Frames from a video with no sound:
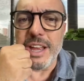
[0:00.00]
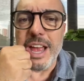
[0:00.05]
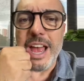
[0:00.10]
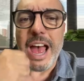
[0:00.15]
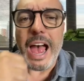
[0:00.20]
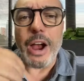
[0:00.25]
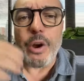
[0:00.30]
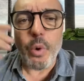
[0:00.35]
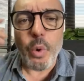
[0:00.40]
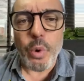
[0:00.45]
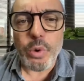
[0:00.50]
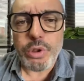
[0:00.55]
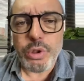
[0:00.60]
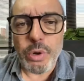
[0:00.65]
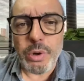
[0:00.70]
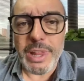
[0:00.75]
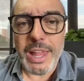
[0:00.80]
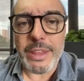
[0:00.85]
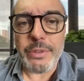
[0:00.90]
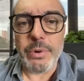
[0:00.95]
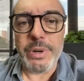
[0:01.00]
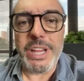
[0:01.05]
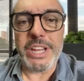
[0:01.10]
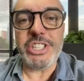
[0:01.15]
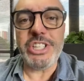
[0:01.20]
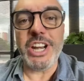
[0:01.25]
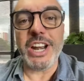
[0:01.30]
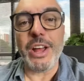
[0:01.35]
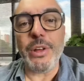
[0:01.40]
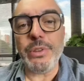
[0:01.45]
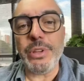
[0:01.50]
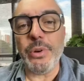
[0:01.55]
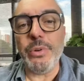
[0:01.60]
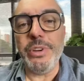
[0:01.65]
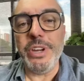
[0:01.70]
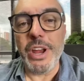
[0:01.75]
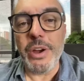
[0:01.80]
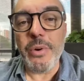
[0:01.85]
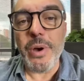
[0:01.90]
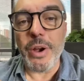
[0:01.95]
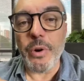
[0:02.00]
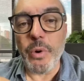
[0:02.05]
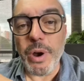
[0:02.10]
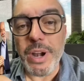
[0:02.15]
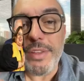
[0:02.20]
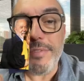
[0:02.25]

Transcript: A Controladoria Geral da União agora